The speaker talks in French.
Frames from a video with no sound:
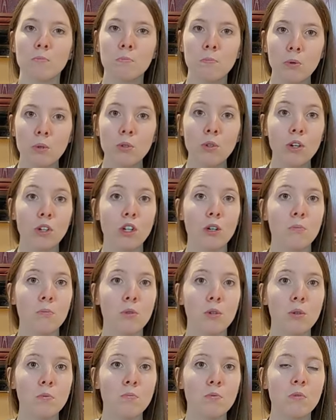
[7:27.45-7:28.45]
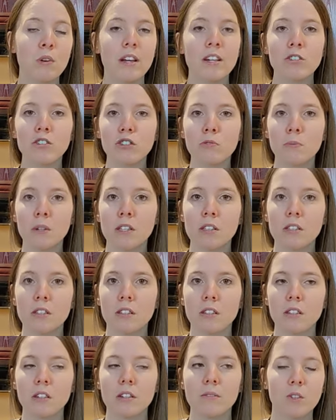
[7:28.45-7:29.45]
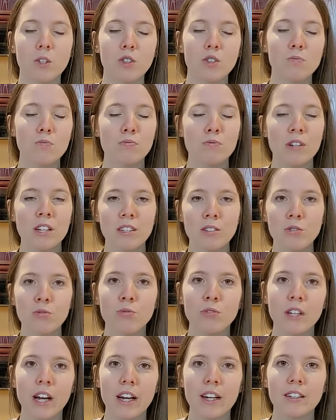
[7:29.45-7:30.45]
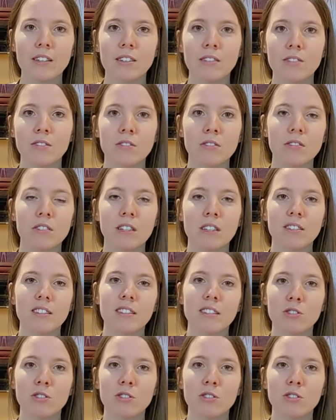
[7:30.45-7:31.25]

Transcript: poudre de bouillon de poulet, juste parce que du poulet sous tu sais,